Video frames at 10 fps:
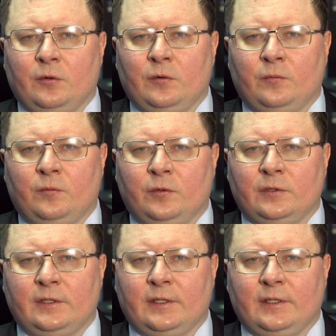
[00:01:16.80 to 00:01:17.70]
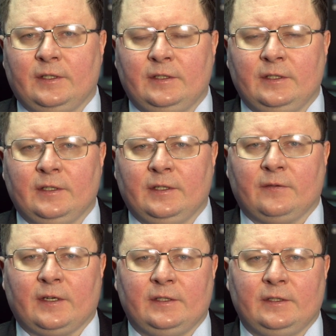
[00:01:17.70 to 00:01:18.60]
о вводе единой
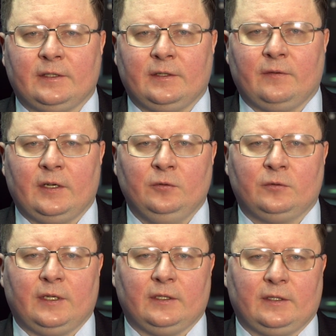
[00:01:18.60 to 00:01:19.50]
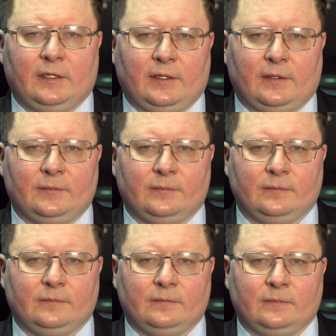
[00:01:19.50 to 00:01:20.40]
евразийской валюты Алтына.
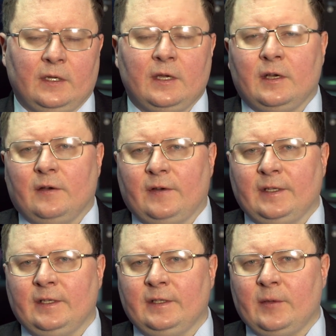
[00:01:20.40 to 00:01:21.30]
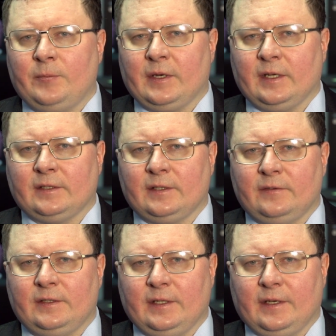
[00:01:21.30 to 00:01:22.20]
Военная операция
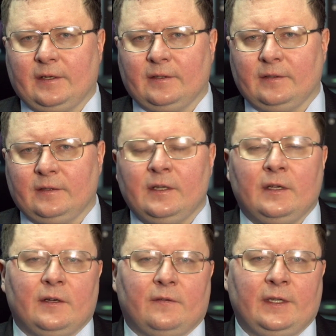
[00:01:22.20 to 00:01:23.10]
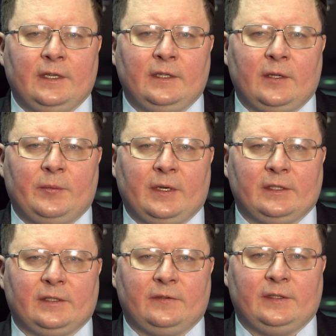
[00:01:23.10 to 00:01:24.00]
в Сирии. Военная
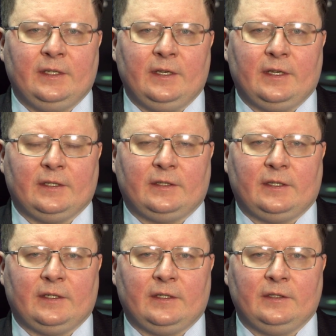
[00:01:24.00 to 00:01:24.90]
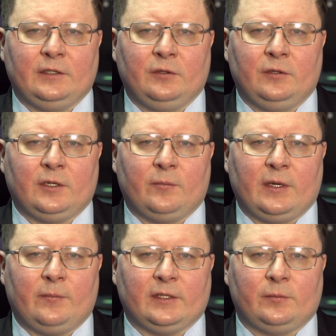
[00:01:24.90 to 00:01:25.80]
операция в Сирии – это не только
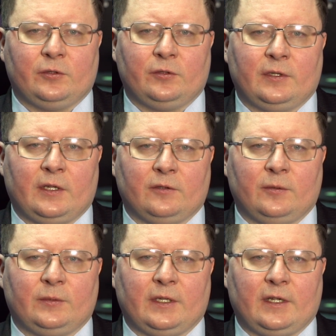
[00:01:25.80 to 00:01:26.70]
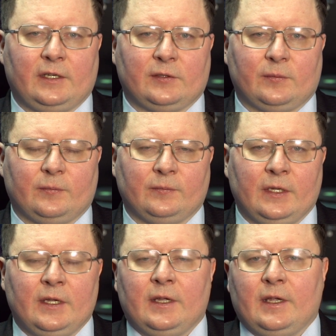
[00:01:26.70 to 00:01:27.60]
борьба с международным терроризмом.
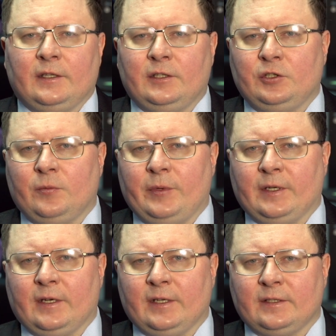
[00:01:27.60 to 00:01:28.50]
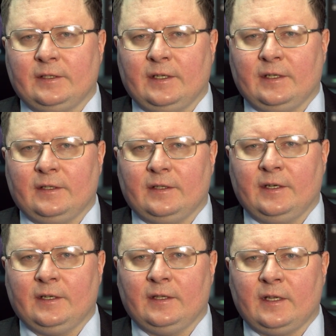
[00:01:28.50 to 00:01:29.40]
Это еще прекрасная
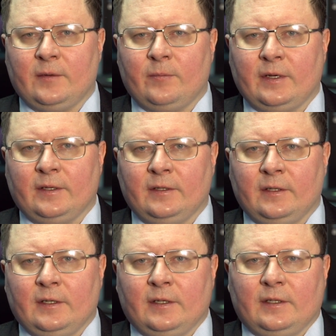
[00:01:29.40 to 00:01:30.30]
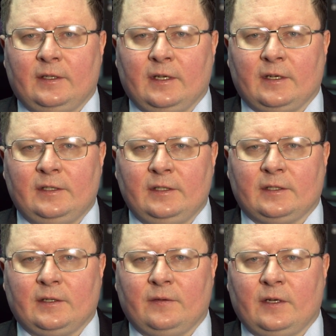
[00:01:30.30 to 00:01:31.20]
реклама для
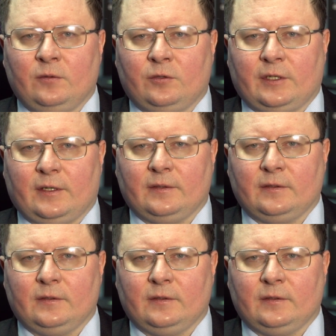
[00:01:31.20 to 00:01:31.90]
российского оружия.